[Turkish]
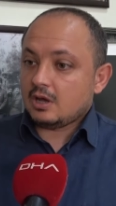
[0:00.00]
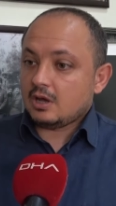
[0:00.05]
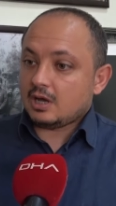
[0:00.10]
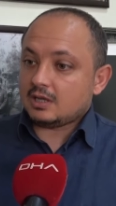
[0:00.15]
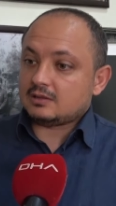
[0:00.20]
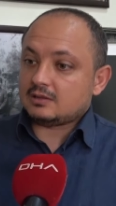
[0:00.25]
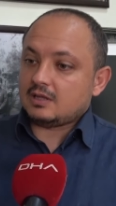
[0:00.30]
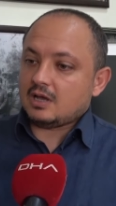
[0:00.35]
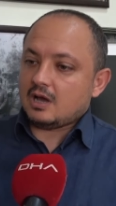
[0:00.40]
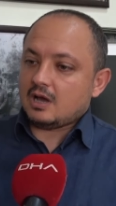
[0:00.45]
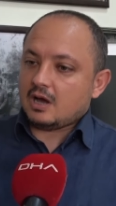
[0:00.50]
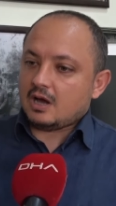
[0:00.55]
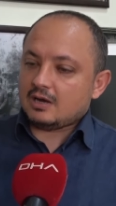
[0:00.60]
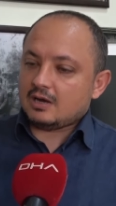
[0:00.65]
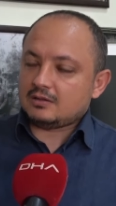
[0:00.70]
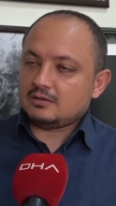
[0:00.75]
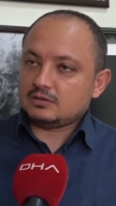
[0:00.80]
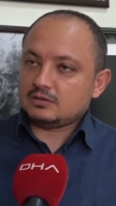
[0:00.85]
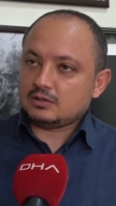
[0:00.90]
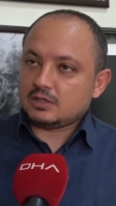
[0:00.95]
Hatta
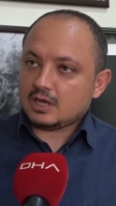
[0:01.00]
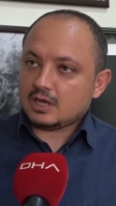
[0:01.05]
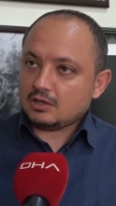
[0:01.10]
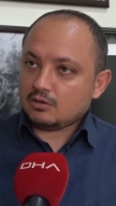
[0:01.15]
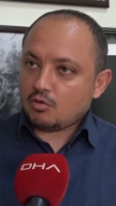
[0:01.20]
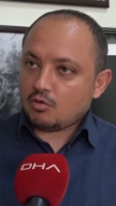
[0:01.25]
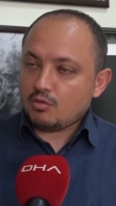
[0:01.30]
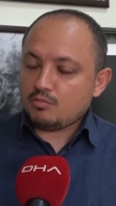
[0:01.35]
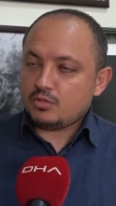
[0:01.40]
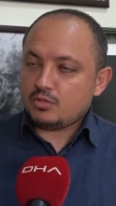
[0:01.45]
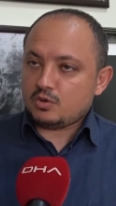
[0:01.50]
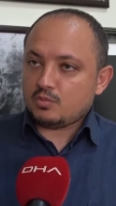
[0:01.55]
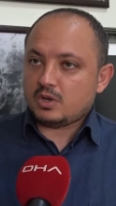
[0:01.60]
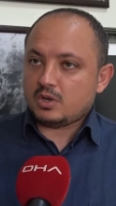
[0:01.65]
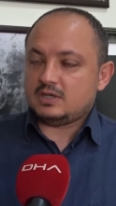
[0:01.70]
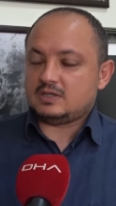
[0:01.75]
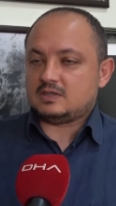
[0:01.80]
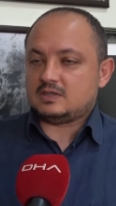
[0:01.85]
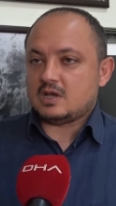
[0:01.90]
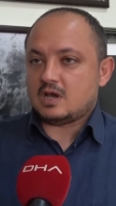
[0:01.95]
ardından 11
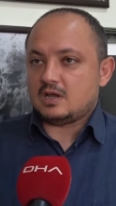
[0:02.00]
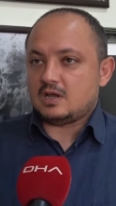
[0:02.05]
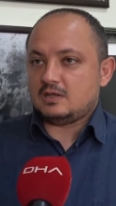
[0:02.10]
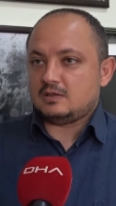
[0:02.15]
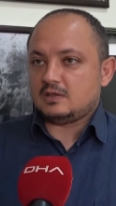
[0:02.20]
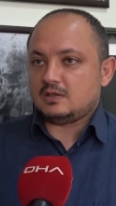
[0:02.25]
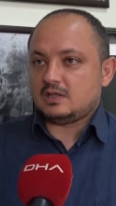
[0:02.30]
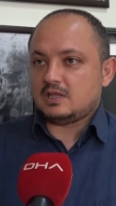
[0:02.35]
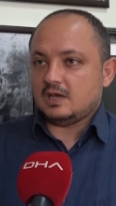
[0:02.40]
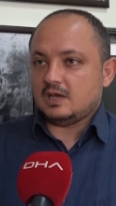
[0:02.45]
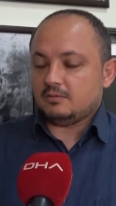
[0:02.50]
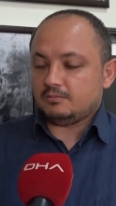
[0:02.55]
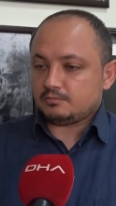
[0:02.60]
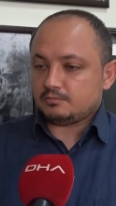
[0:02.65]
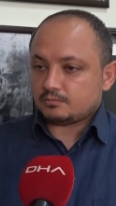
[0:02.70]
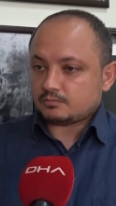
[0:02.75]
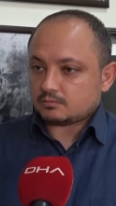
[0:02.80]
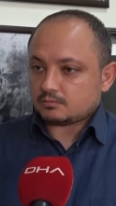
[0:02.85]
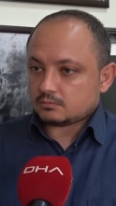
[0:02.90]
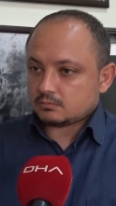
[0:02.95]
Mayıs tarihinde de
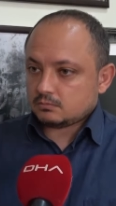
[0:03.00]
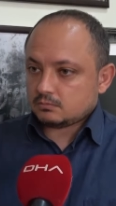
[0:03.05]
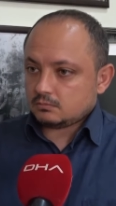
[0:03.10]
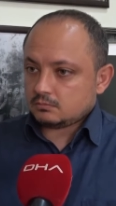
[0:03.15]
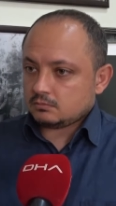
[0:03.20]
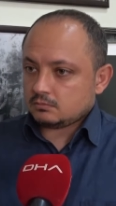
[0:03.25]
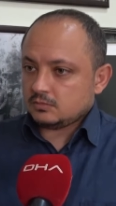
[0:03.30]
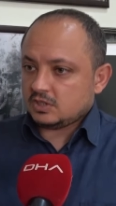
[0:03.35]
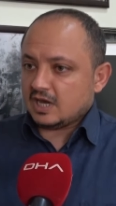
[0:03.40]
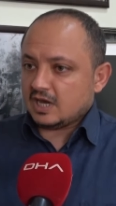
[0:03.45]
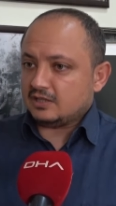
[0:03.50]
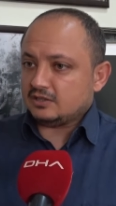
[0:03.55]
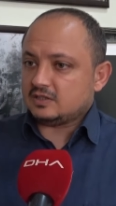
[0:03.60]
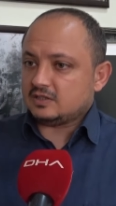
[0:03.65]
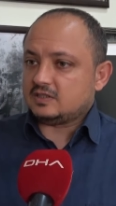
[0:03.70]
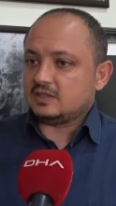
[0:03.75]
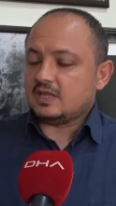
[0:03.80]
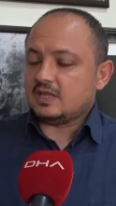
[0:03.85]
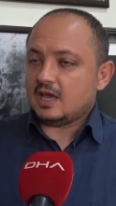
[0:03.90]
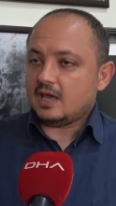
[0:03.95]

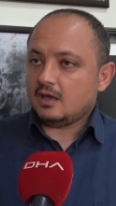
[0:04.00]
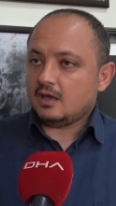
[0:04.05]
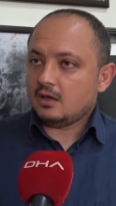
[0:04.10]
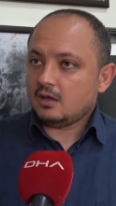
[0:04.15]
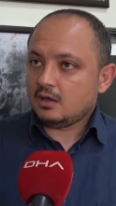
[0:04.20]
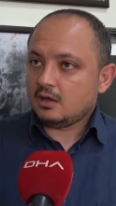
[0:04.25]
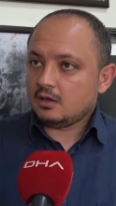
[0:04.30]
Kendisi de